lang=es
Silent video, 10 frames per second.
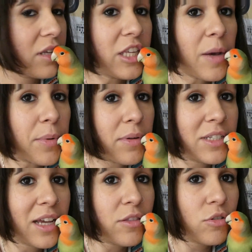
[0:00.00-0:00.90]
y
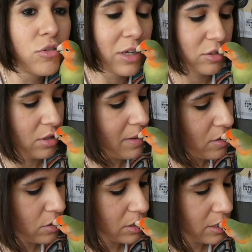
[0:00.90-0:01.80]
aprovechando, o sea que estoy
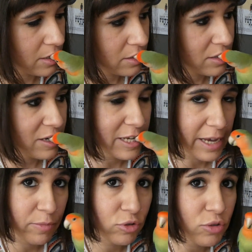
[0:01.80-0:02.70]
hablando de ti, sí,
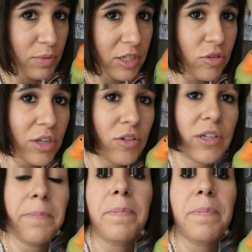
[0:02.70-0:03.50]
ya muchos besitos, ya lo sé.